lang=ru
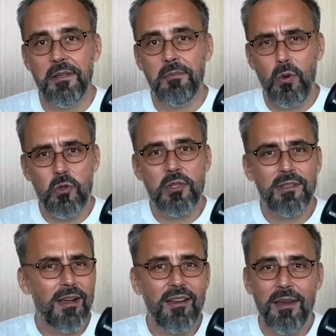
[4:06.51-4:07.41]
Просто
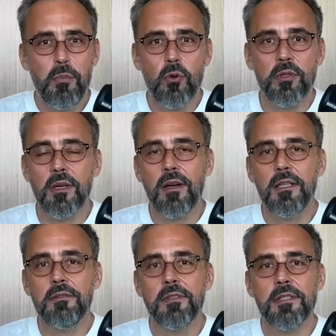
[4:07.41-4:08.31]
как ребенок
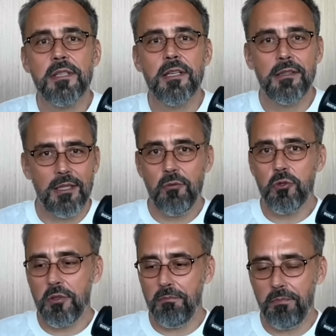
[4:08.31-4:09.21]
радоваться от того,
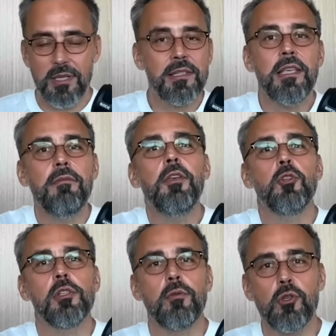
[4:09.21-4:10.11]
что простые вещи
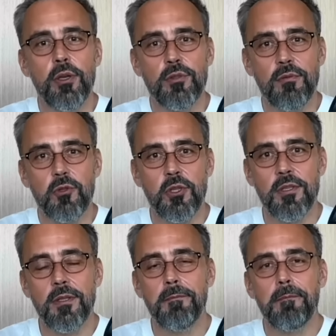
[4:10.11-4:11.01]
случаются в жизни.